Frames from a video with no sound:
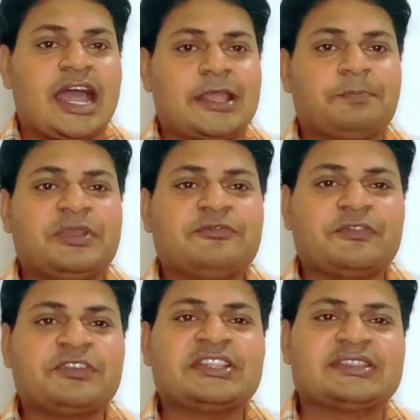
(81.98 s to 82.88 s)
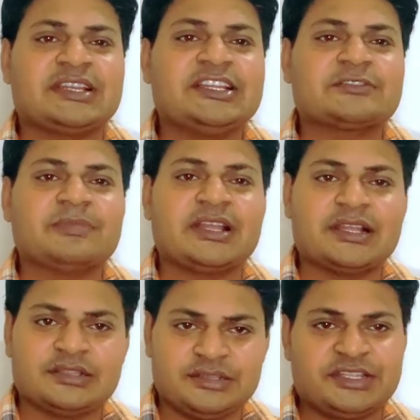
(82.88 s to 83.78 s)
आई पी फिफ्टी थ्री
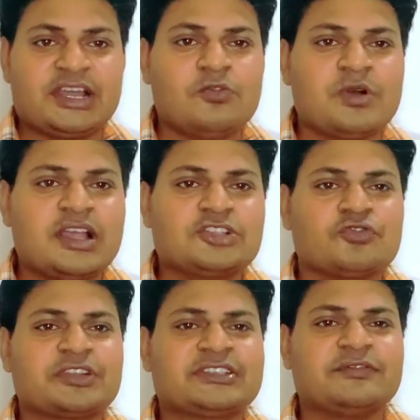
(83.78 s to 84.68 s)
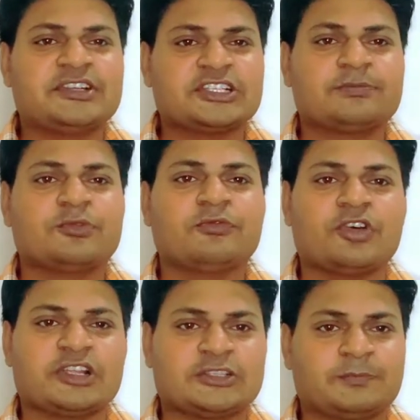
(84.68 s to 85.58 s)
इसमें दिया हुआ है जो कि सिर्फ डस्ट प्रूफ
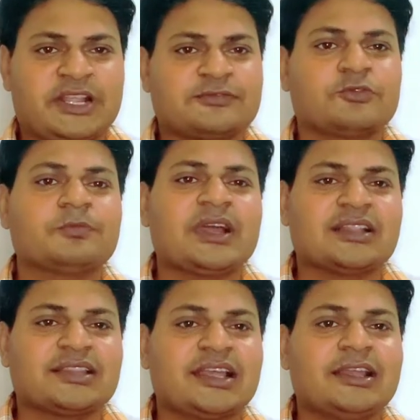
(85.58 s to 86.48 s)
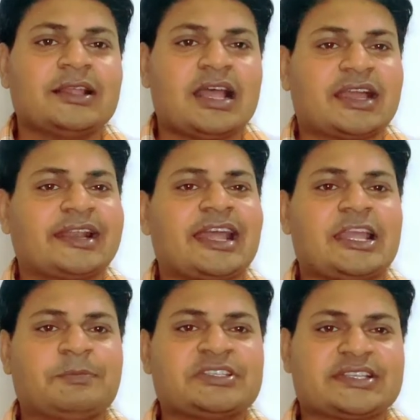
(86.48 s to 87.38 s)
और स्प्लैश प्रूफ में आता है अगर ये
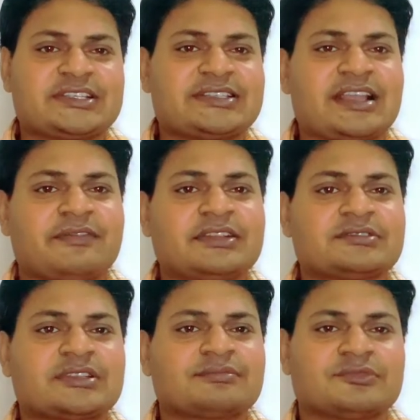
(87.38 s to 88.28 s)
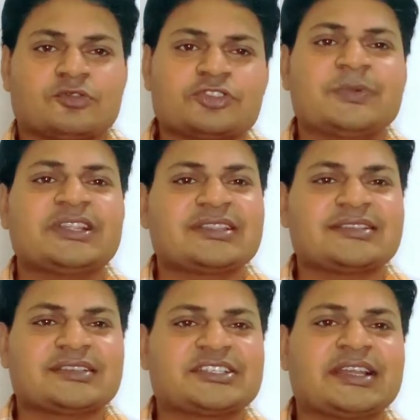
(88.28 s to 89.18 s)
आई पी सिक्सटी सेवन कुछ भी
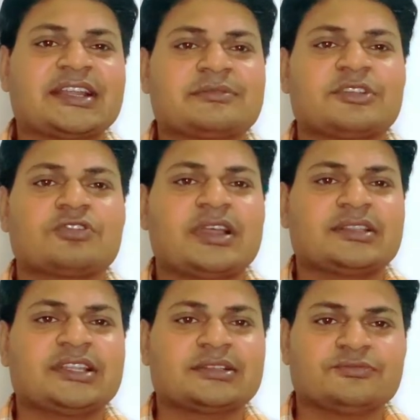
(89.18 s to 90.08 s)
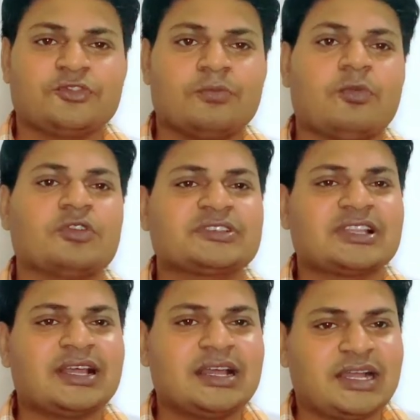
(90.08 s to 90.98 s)
देता सिक्सटी की रेंज में तो आई थिंक वो बहुत
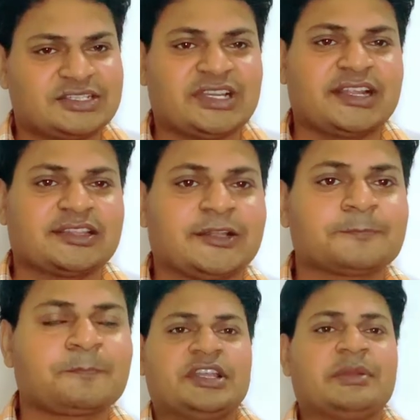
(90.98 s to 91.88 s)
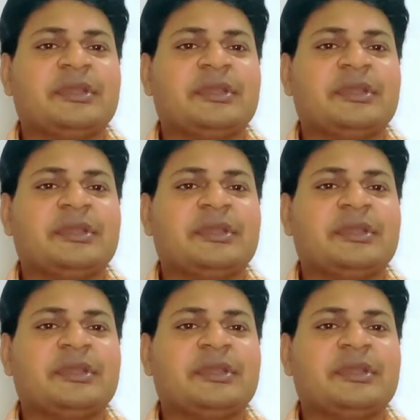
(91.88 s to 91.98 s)
ज़्यादा अच्छा रहता ये